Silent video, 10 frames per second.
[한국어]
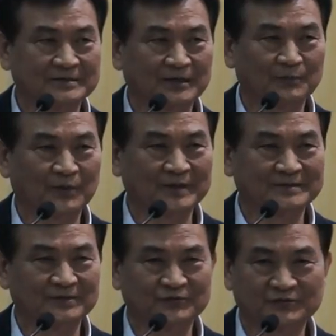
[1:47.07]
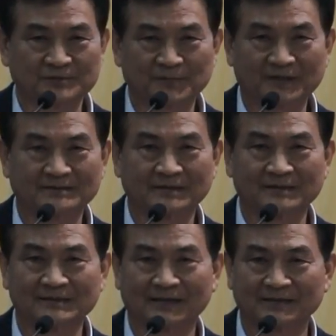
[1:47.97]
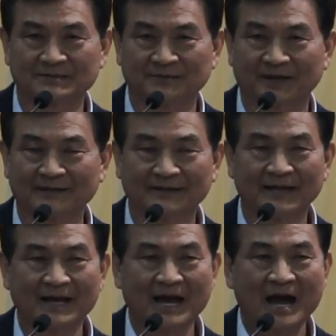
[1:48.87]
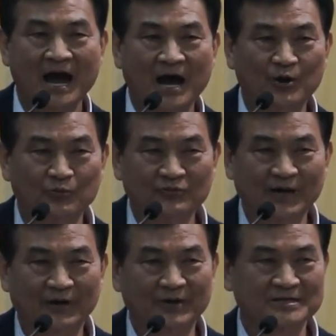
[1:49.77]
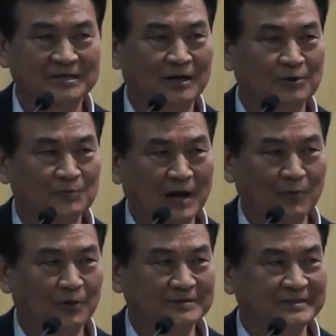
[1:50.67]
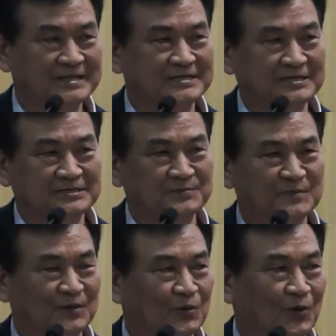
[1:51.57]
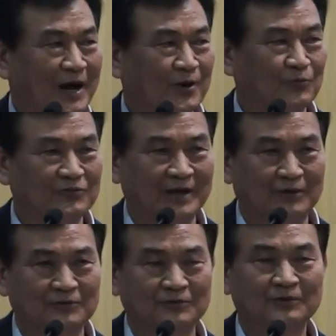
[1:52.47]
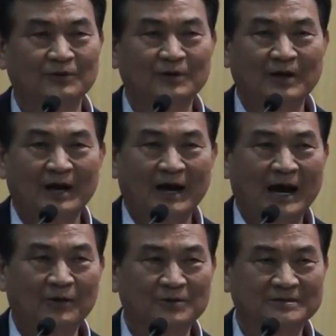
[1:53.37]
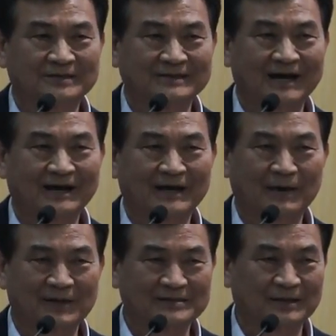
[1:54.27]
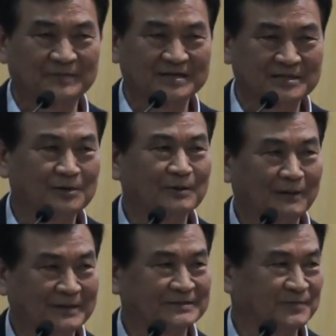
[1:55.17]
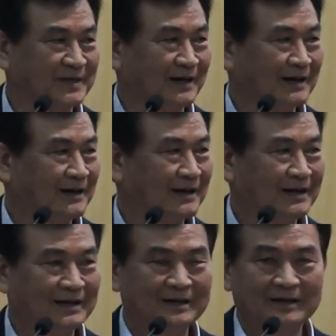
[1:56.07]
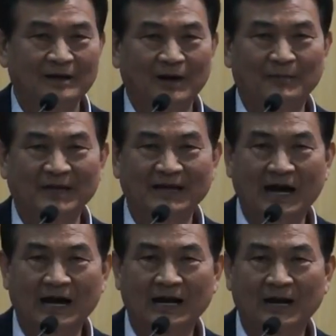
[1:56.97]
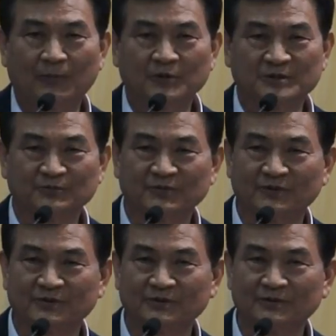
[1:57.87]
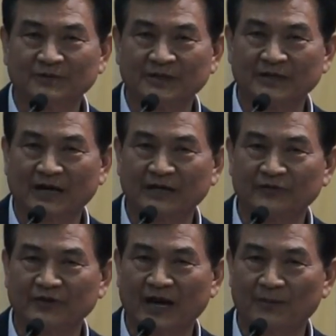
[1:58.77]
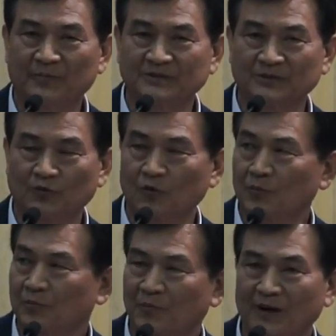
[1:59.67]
서귀포에서 60평생을 살았지만 한원분라구에 처음 가본 것은 2010년도 한원분라구 한원성당 개발사업 때 처음 가봤습니다. 만약 안 가보신 분들은 이 강의 후에 한 번씩 꼭